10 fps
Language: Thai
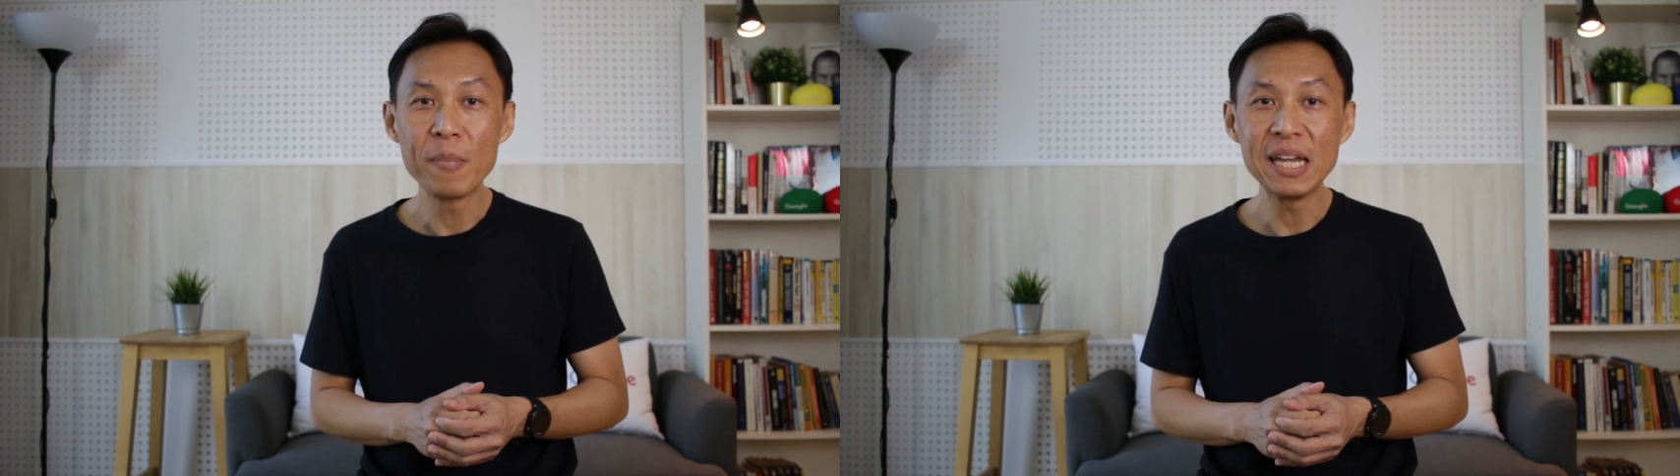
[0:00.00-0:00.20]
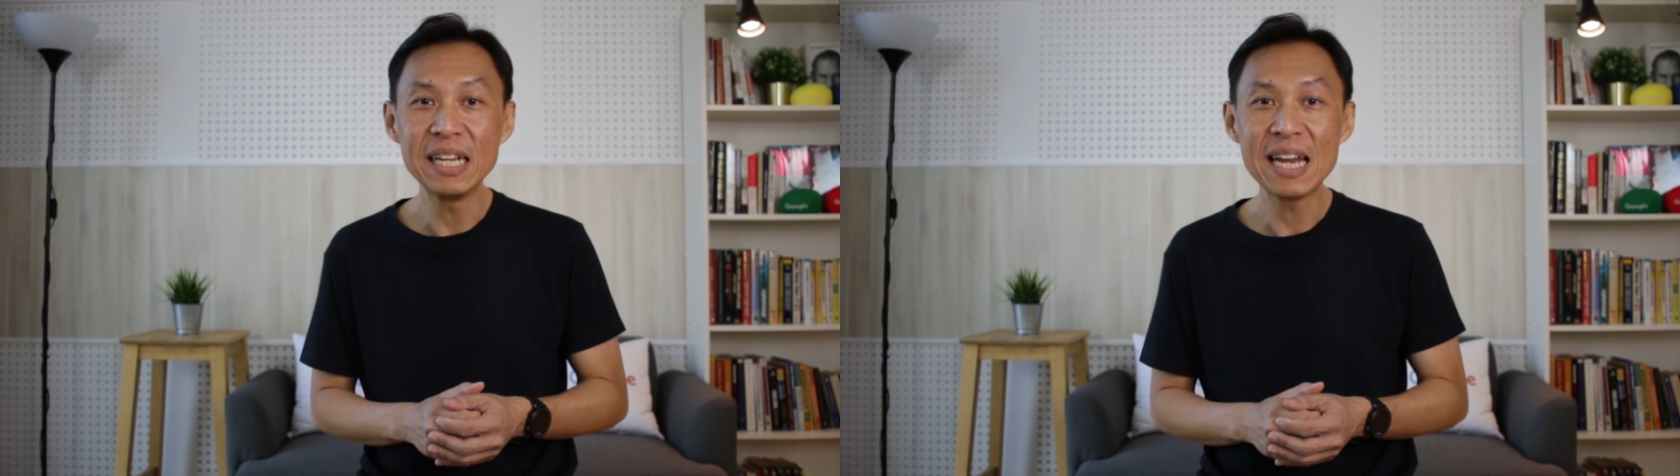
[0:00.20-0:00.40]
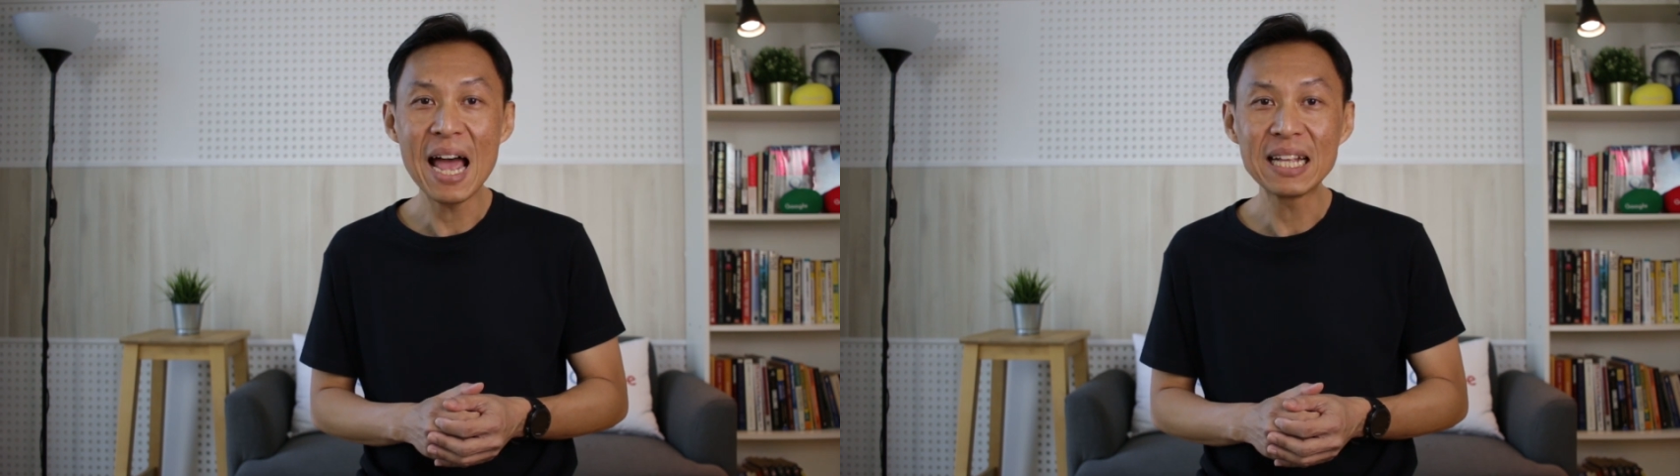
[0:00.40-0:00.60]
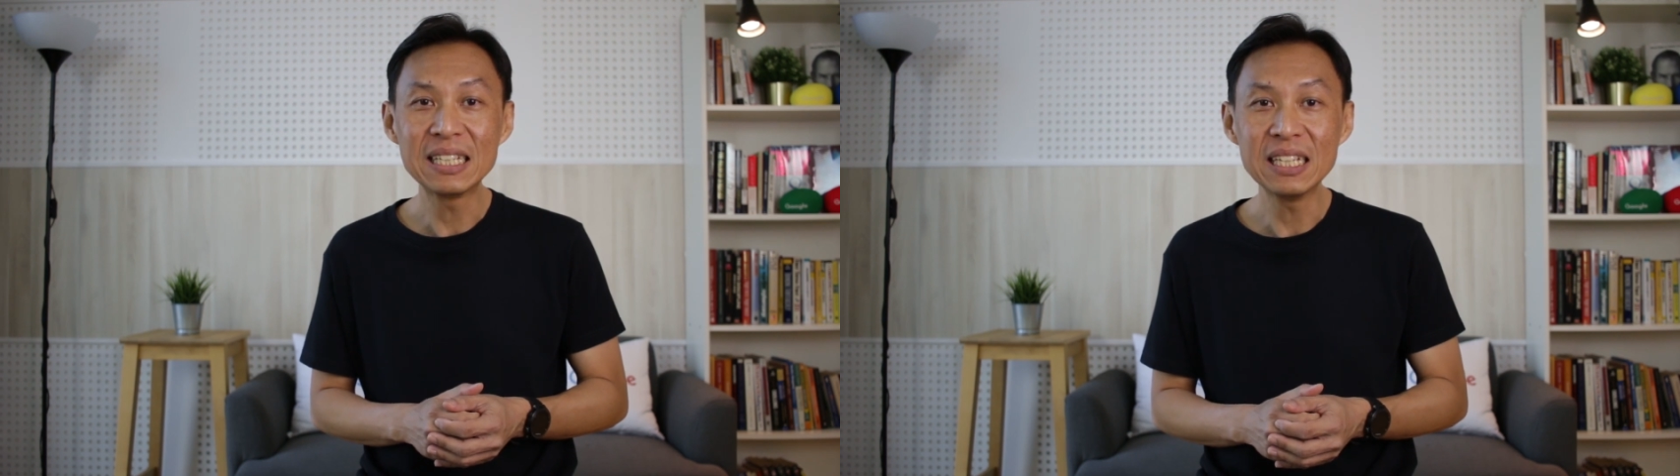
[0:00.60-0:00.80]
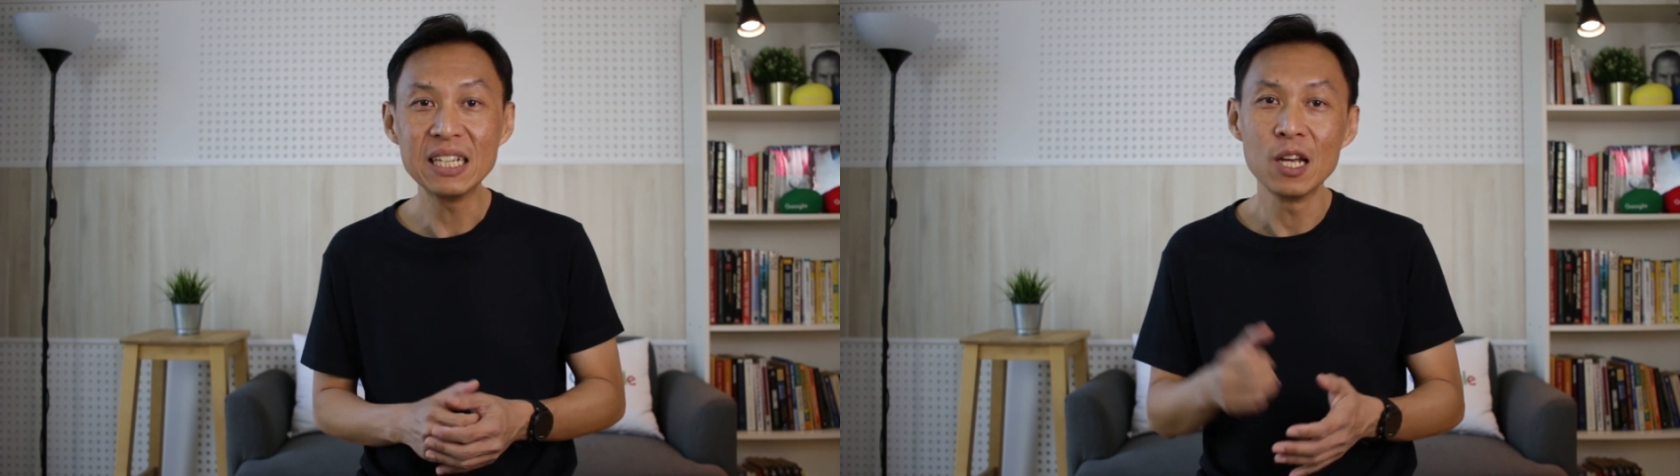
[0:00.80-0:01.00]
มีหน้า
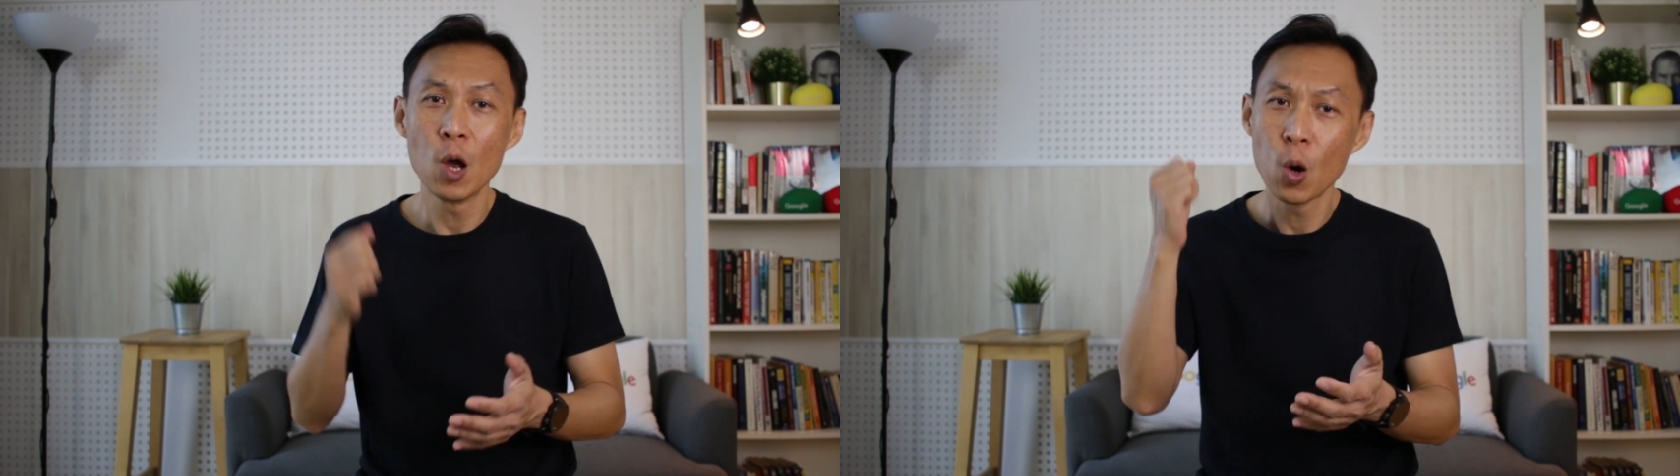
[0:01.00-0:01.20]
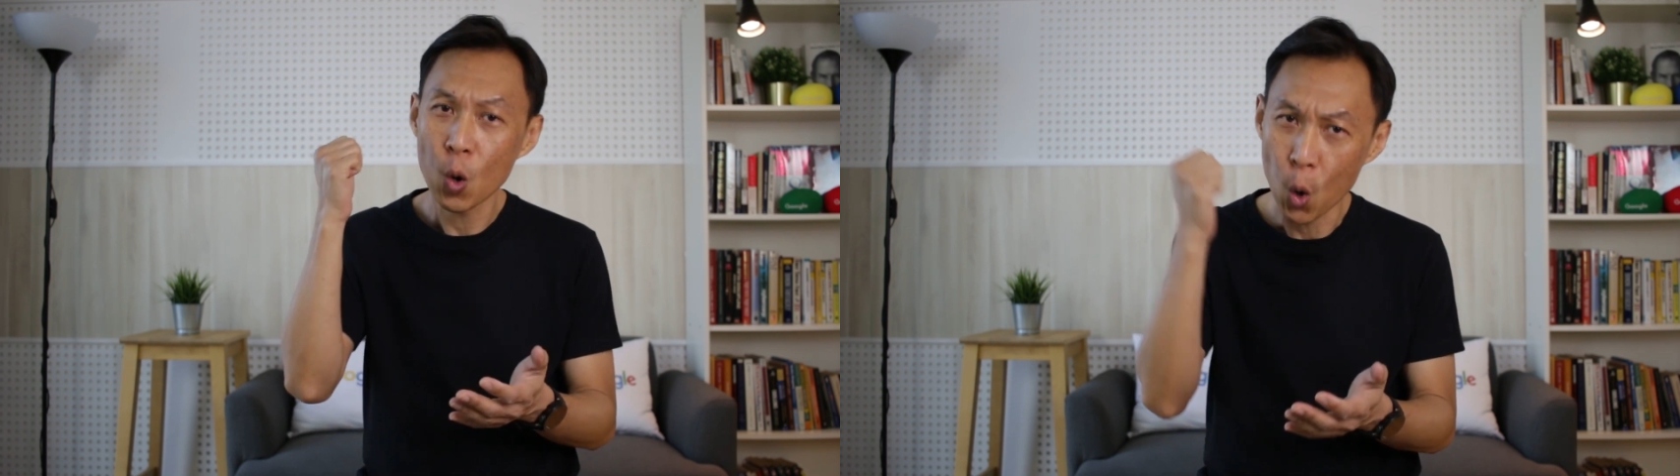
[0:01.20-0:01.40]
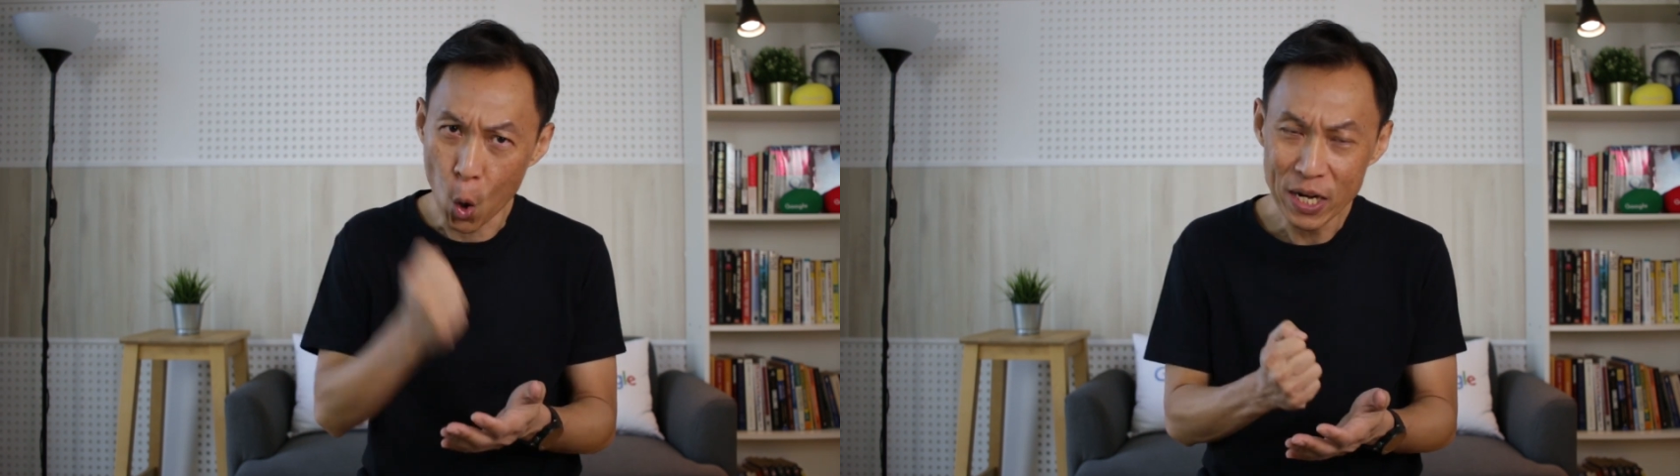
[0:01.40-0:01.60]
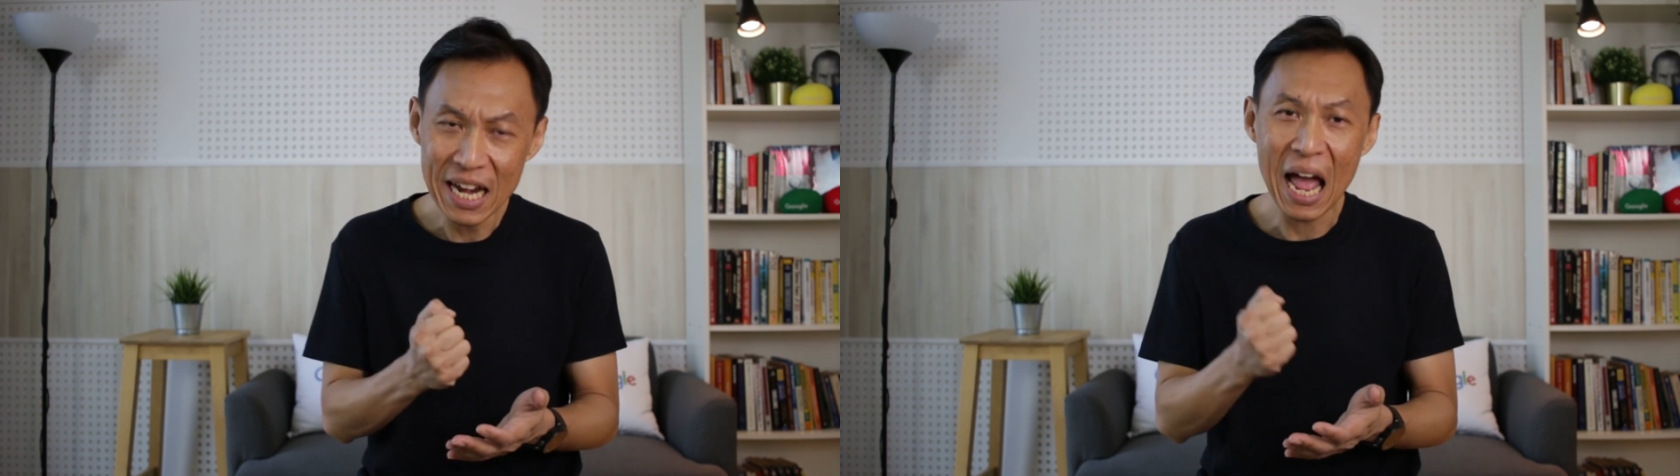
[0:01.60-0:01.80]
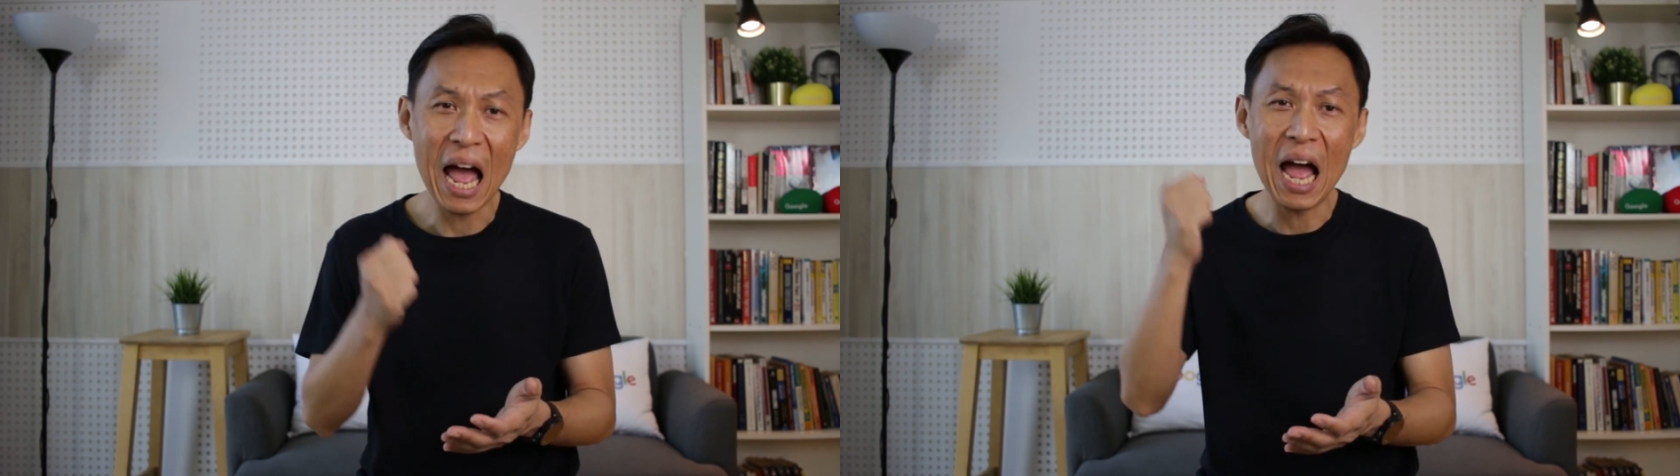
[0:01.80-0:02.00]
ที่ค้น
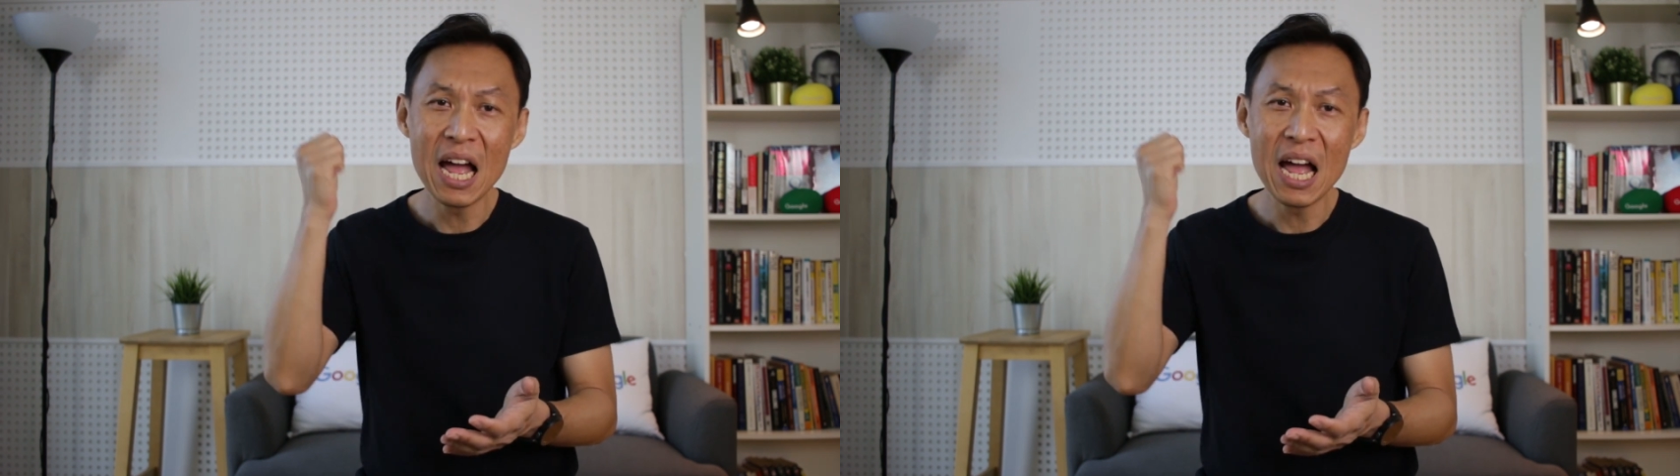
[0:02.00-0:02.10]
หา